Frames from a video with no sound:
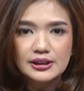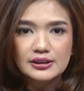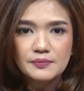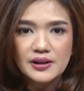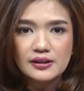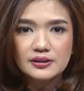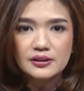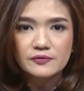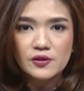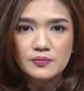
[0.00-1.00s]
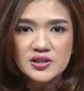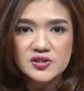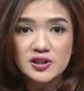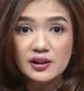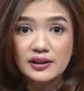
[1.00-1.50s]
Kita beralih ke
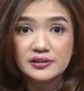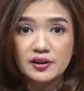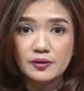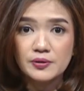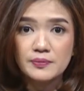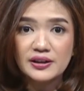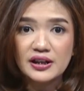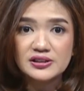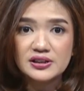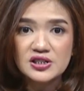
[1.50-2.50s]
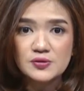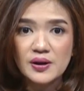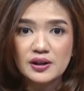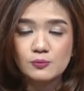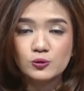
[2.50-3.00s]
informasi lainnya. Berbagai jenis
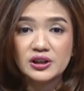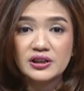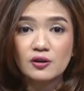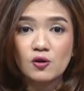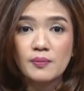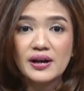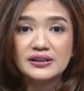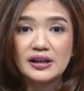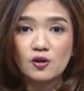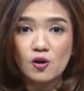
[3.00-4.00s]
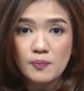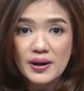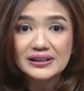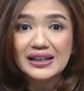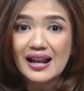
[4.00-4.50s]
barang bukti narkoba dan
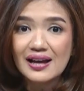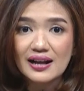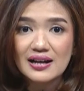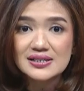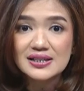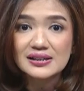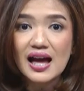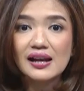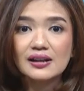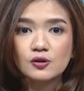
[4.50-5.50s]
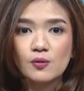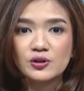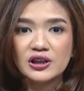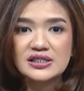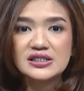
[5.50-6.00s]
obat terlarang serta alat
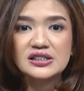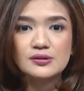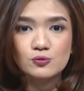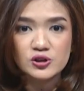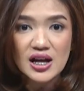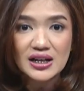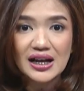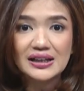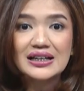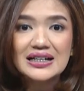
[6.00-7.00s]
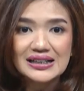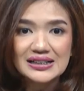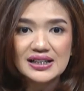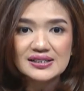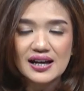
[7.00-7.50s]
komunikasi dimusnahkan
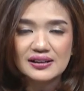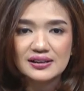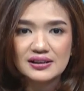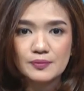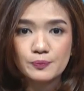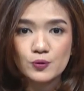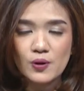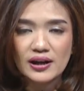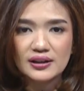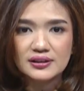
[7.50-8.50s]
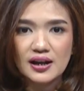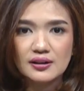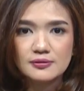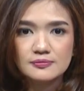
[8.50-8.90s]
Kejaksaan Negeri Purwakarta.